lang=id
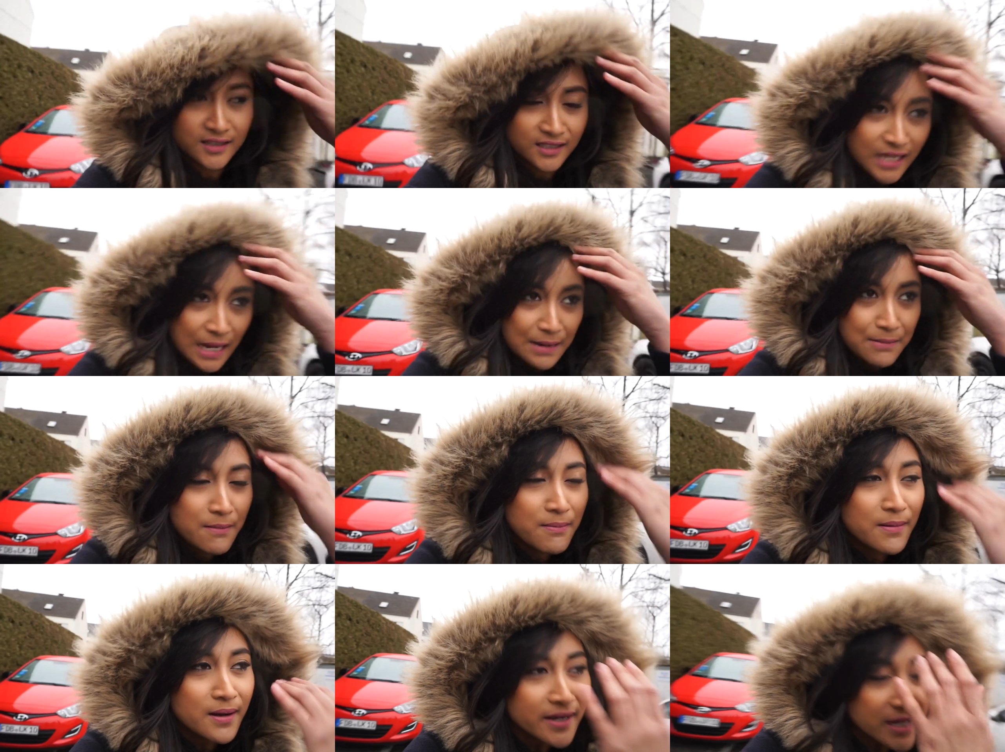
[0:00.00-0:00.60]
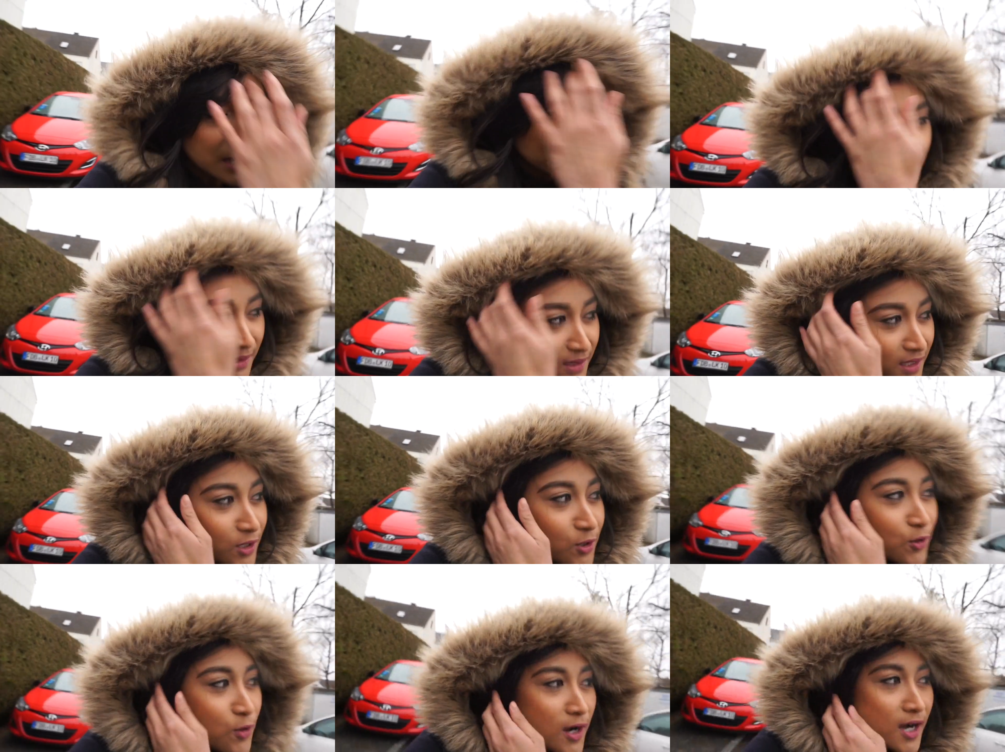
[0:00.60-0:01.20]
nggak apa-apa yang
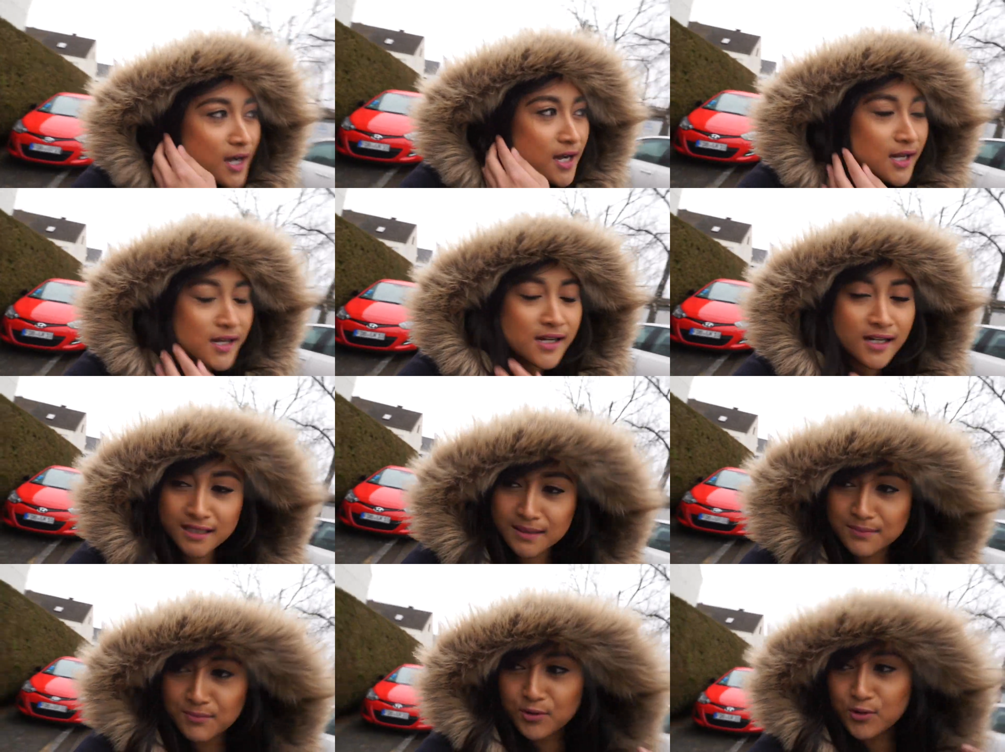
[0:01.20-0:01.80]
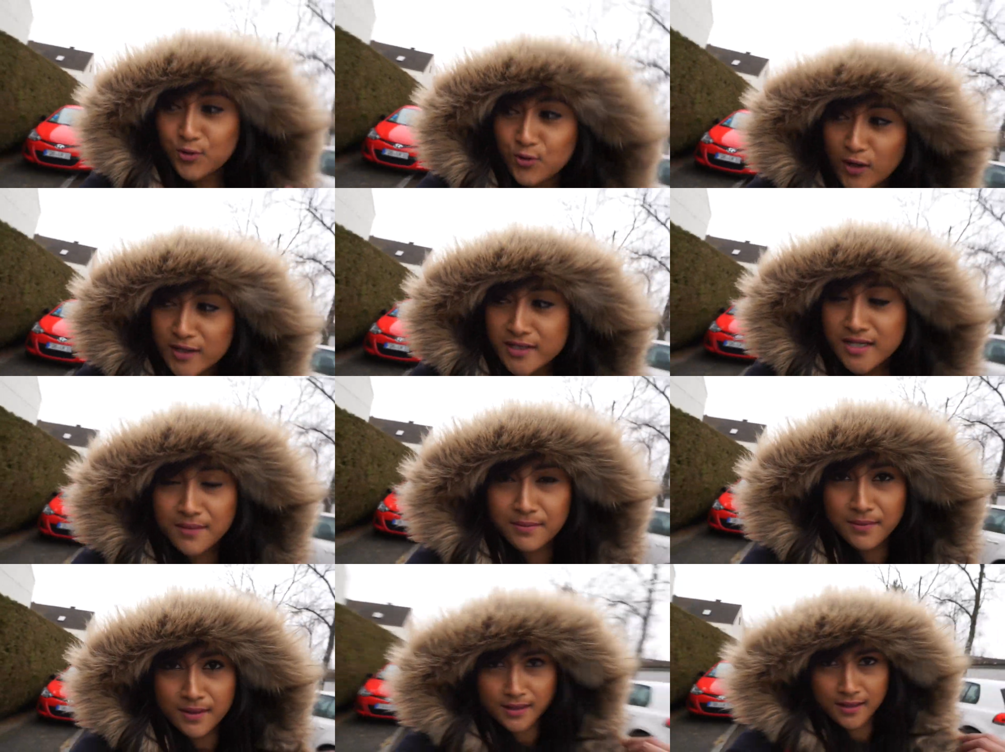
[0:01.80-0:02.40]
penting gue ketemu dulu
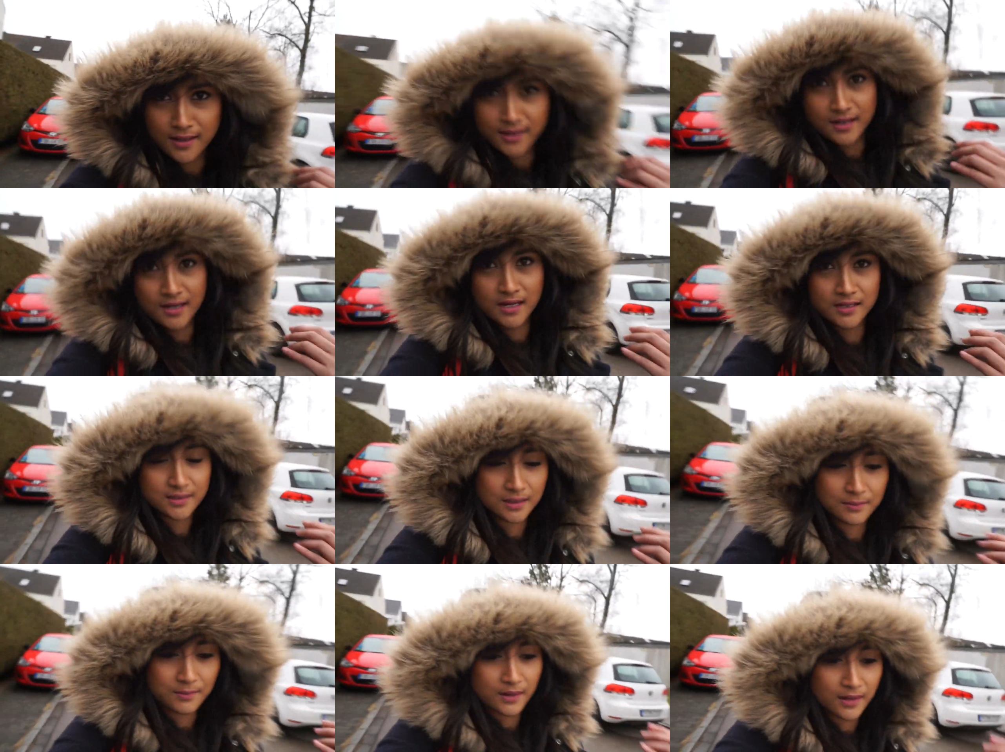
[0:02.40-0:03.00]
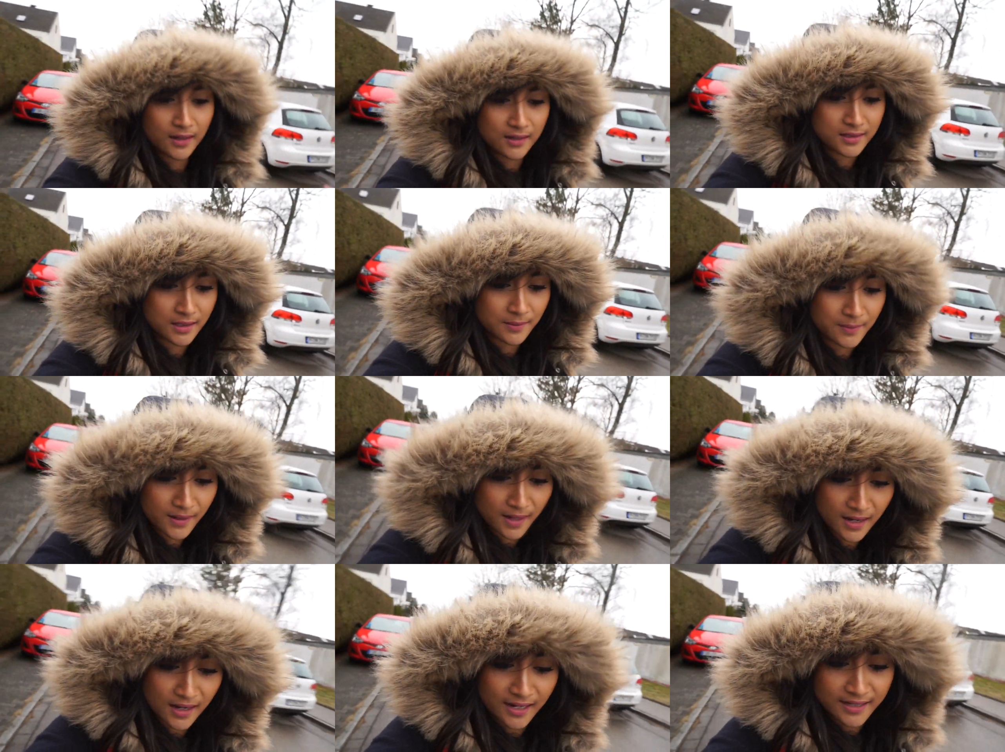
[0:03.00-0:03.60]
aja sama sama
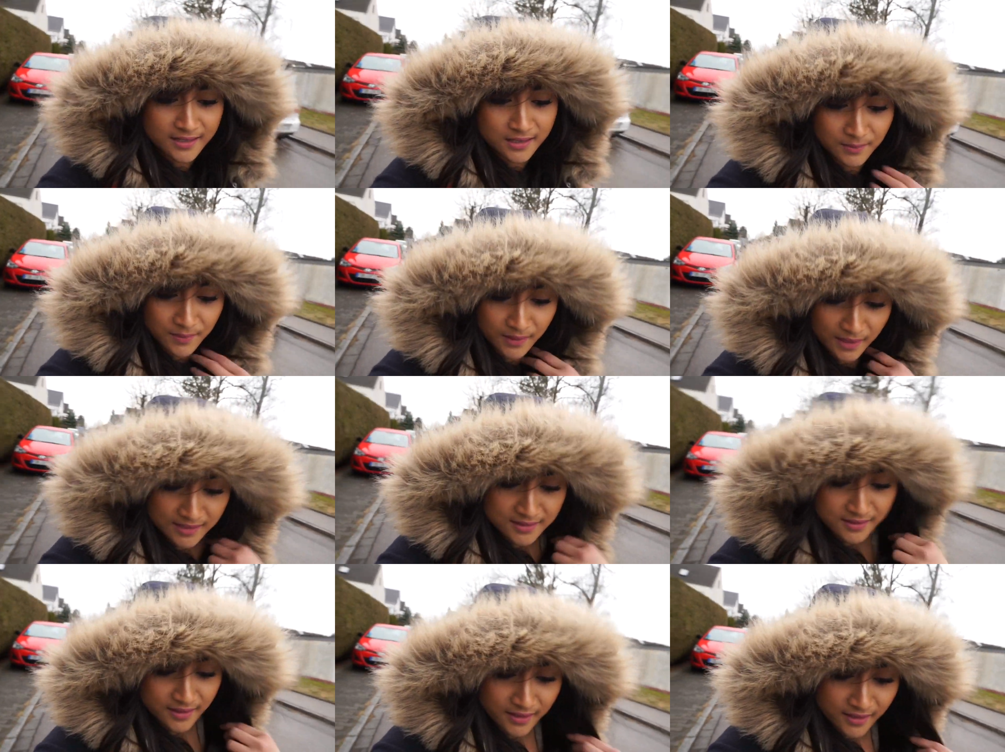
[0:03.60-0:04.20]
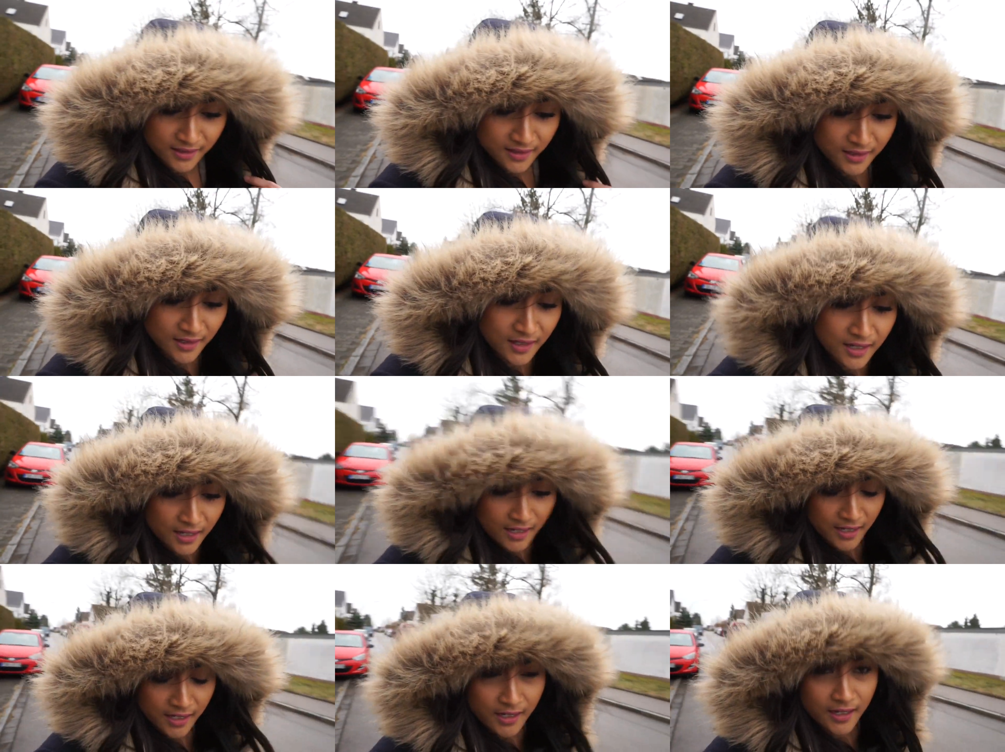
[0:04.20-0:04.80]
siapa Alex sama, Nasir
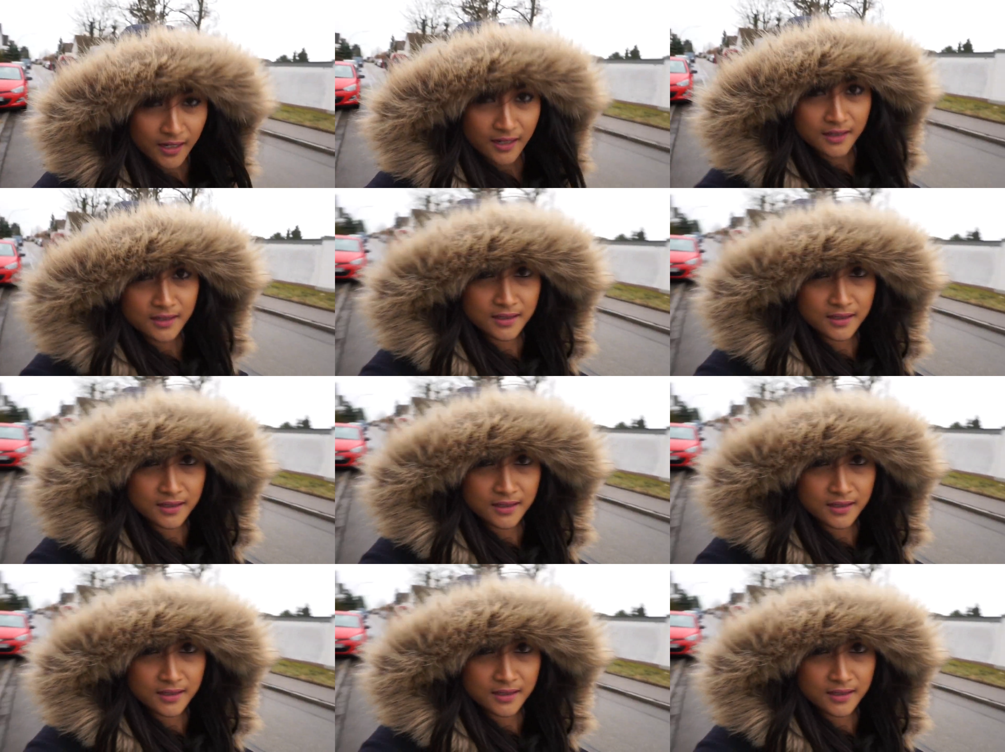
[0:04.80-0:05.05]
ya. ya